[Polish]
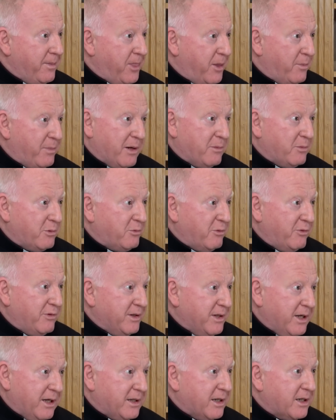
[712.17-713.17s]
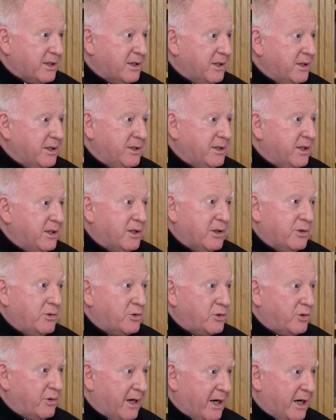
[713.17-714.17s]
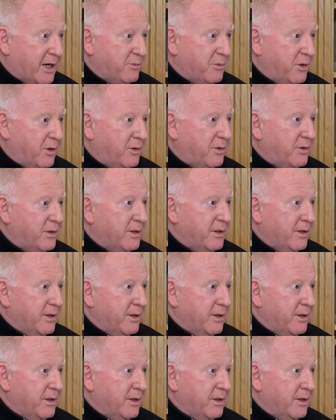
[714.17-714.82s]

to Pan Bóg mówi nie tak, że idziecie dużą armią